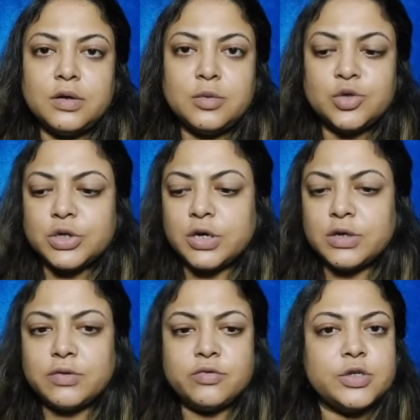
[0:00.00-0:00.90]
নমস্কার
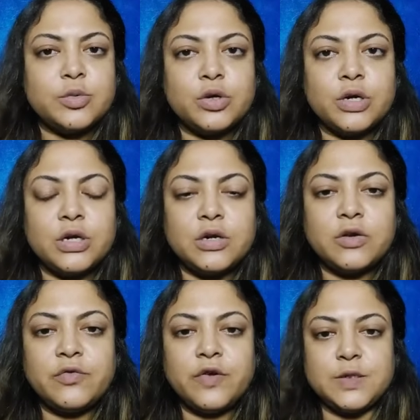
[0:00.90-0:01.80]
দৃষ্টিভঙ্গির
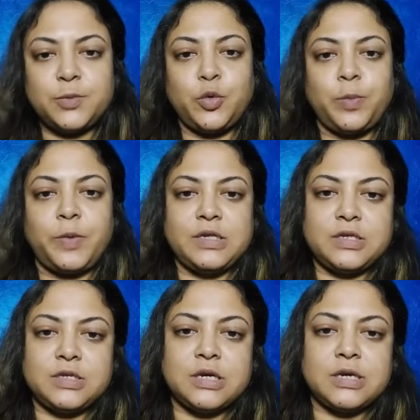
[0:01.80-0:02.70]
ফেসবুক পেজে
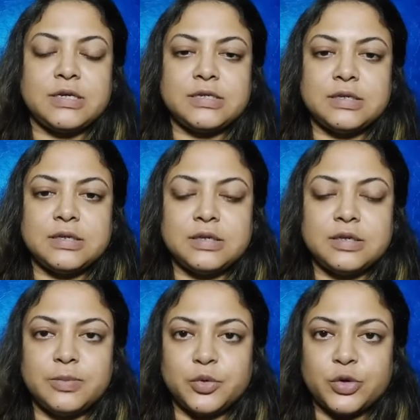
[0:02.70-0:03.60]
যারা আছেন
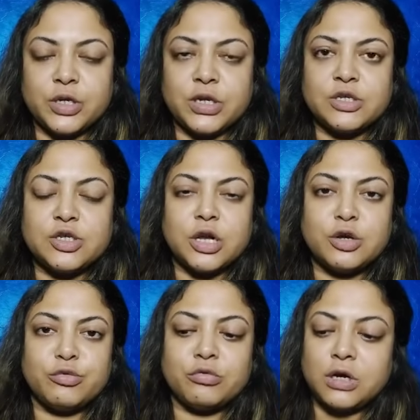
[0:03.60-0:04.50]
তাদের প্রত্যেককে
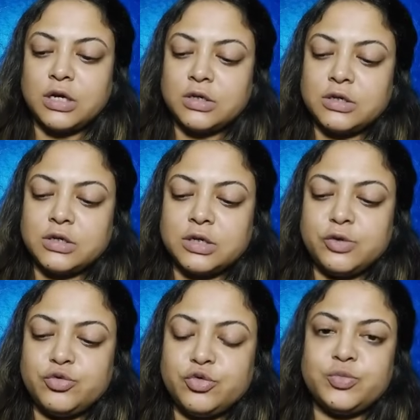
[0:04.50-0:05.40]
স্বাগত আর
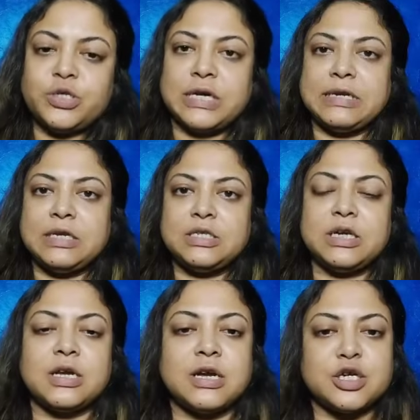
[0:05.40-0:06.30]
ইউটিউব চ্যানেলে
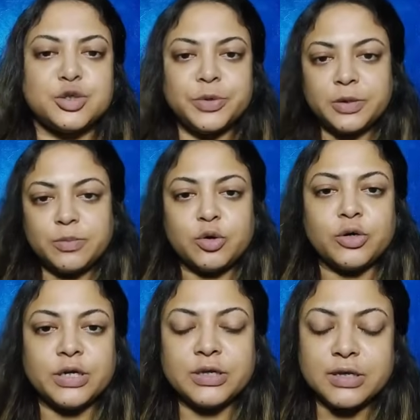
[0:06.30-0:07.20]
যারা আসবেন
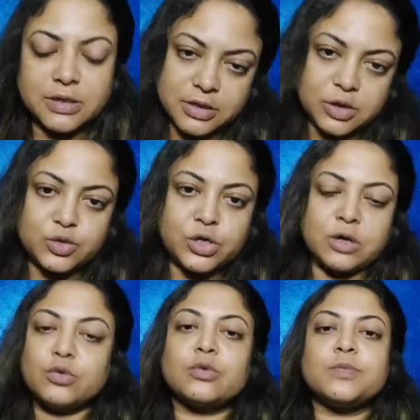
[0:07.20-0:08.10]
পরে তাদেরকেও
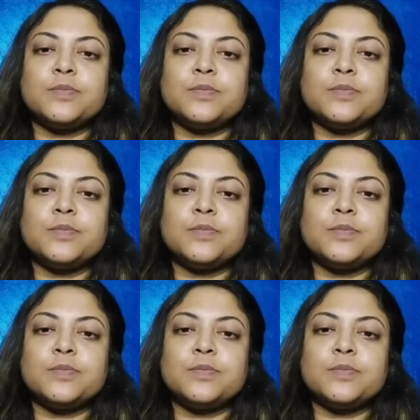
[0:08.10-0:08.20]
স্বাগত